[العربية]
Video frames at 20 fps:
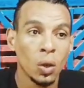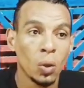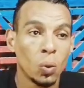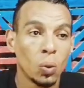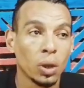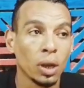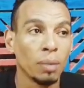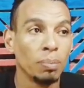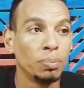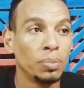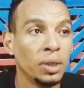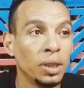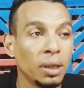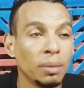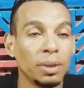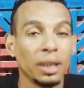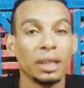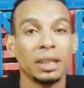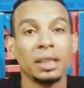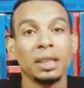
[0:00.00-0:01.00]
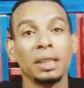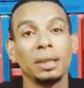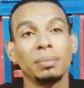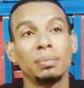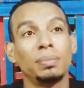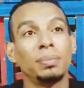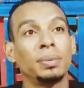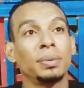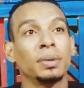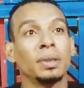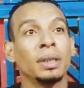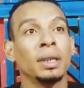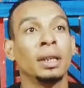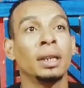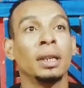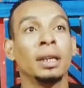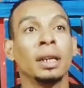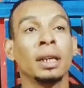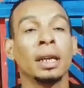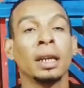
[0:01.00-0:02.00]
وربنا ما يجيب
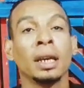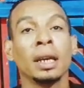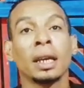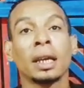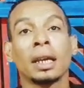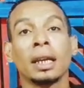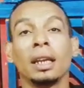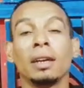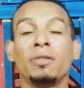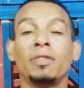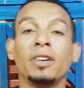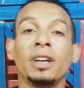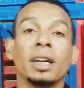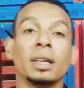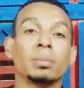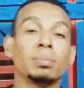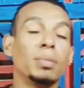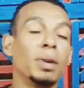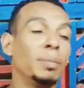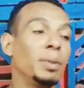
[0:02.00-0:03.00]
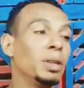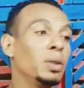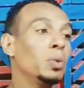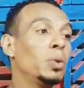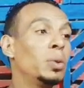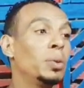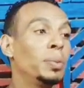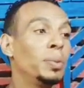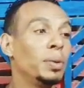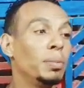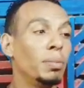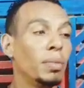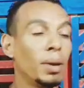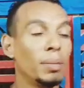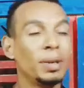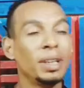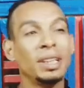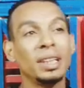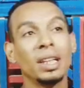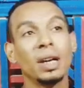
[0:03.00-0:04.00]
خلافات ما بين
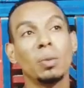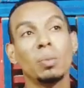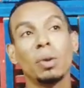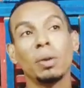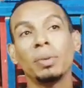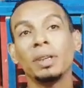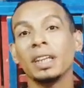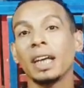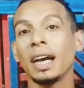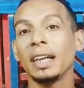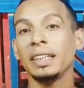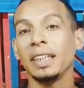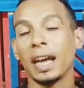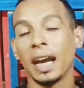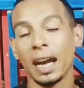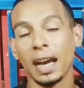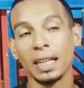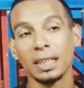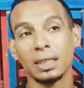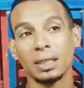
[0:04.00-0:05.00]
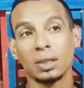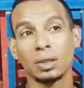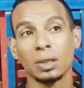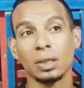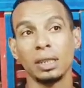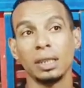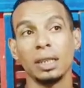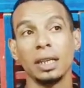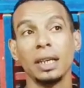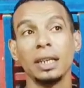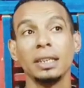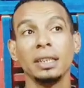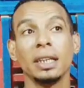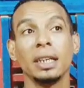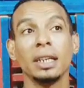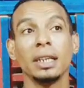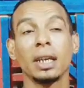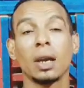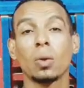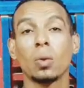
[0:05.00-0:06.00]
ما بيننا وما بين أي حد لأن
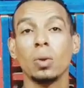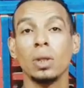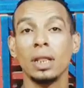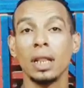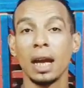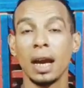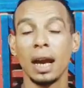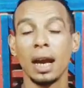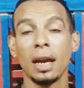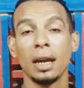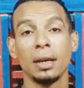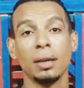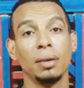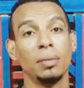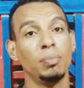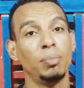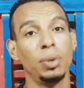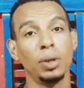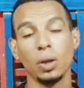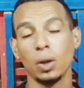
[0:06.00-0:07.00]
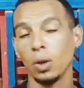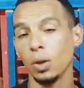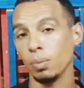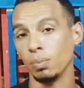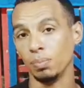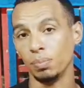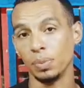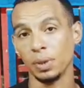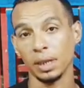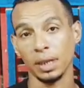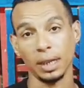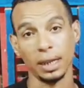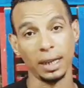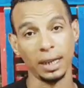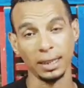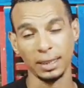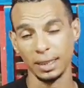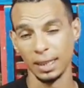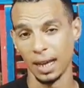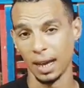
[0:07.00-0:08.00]
هي كلها بالحب
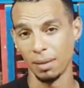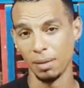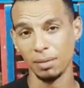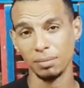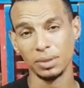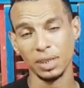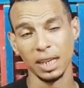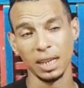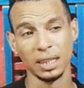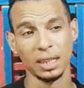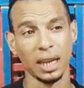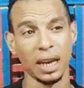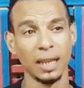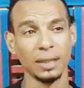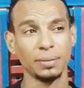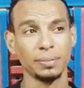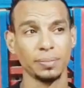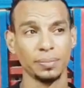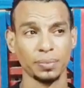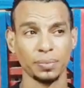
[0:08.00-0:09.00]
غيرة الحمام دي يا جدعان